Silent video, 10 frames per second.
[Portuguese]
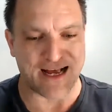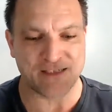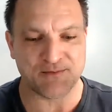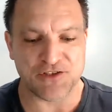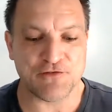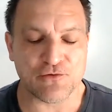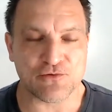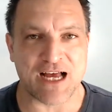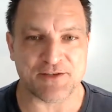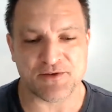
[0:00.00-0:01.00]
aspas
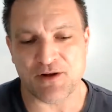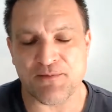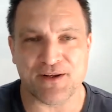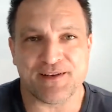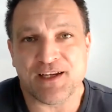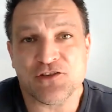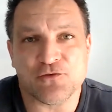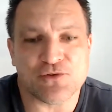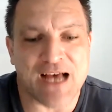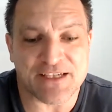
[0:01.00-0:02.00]
dificuldade mas não é porque tem
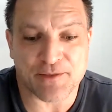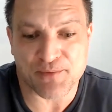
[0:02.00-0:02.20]
dificuldade é